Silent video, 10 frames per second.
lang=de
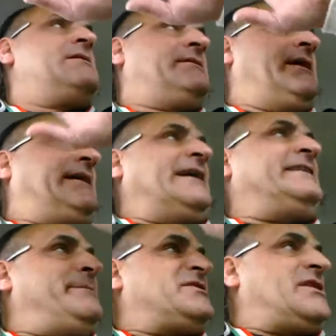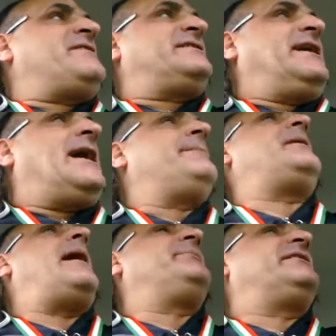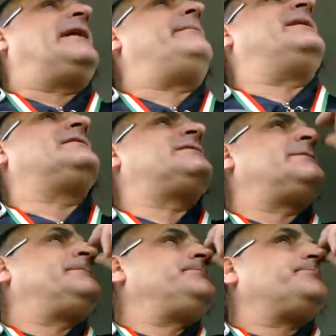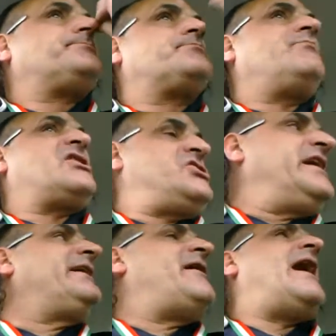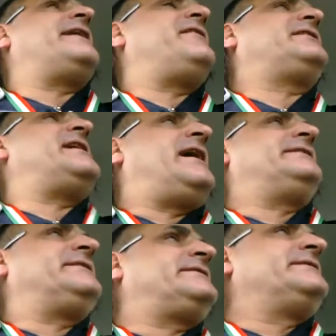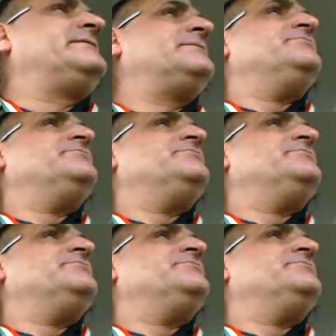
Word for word: den ganzen Bestand, was sie haben, haben sie damals, war Schläger, war einer der einzigsten,